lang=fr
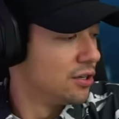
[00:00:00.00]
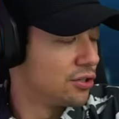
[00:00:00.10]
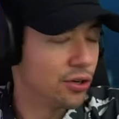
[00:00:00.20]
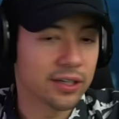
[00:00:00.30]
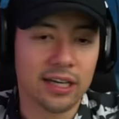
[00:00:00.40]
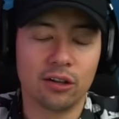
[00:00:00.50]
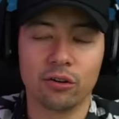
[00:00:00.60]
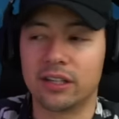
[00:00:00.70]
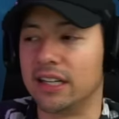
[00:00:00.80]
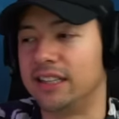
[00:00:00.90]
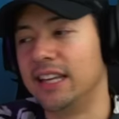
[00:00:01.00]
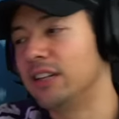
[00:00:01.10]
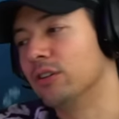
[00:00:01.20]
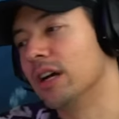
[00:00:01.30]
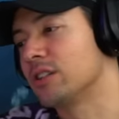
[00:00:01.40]
Sunken Land, il est
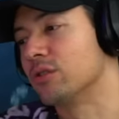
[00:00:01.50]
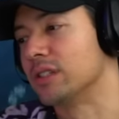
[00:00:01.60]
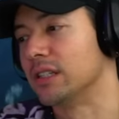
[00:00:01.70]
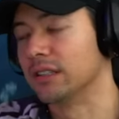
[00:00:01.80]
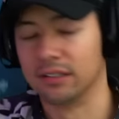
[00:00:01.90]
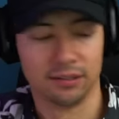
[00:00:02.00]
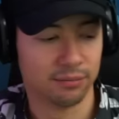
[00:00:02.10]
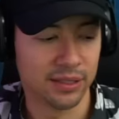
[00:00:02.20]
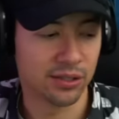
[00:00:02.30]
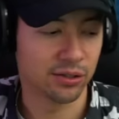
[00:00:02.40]
dégueulasse aussi. Hein. Mais